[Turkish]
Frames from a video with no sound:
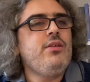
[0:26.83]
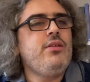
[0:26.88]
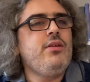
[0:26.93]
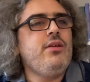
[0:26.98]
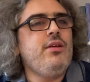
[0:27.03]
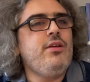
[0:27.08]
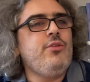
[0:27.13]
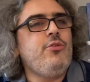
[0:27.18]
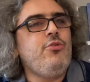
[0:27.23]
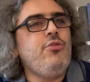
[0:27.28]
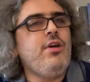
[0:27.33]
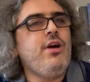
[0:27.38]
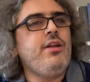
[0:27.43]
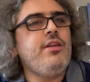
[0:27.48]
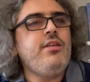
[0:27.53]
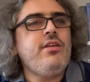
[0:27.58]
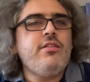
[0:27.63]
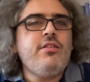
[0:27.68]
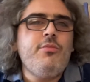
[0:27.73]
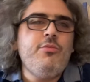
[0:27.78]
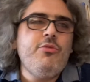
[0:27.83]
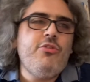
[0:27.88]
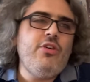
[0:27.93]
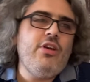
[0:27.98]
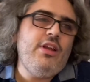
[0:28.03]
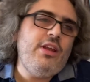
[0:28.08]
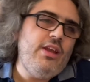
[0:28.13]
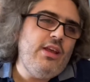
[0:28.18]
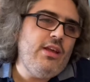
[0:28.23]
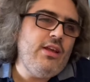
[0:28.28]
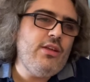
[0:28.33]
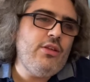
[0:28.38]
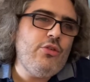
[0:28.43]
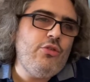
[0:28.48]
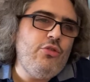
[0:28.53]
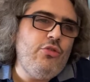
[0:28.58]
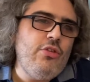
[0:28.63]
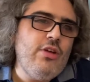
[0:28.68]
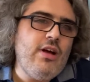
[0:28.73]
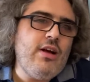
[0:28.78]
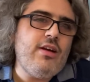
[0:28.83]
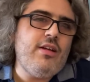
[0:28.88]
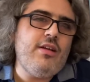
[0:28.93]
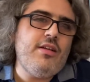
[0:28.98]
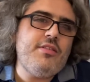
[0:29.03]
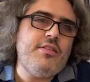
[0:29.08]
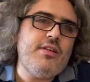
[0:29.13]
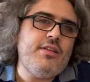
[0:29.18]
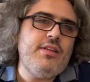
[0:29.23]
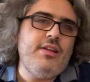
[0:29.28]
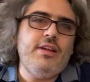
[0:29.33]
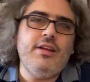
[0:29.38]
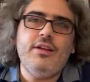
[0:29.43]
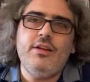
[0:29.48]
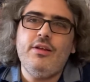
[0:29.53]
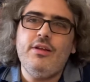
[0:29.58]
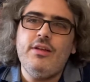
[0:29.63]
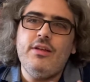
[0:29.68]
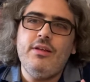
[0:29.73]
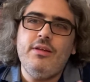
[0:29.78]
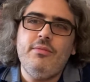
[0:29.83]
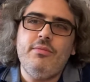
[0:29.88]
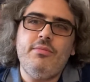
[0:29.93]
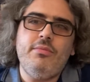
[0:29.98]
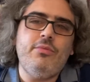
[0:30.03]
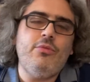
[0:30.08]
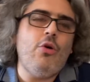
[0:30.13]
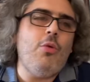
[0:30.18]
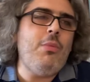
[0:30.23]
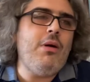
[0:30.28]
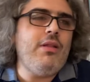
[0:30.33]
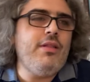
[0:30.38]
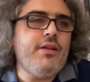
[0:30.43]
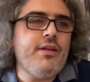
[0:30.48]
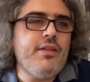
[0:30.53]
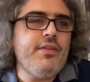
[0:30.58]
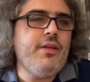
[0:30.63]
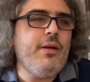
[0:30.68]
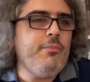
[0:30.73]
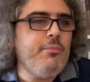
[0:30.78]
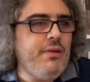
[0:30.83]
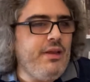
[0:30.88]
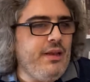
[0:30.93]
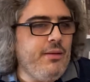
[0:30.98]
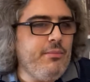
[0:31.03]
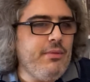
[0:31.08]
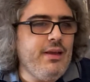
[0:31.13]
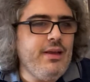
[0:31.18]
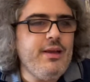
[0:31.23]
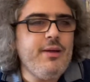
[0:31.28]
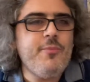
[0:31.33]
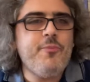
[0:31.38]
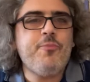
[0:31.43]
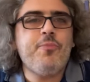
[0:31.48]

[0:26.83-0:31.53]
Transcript: E, dünyanın yazılmış en iyi dünya klasikleri e, romanlarından biri mi?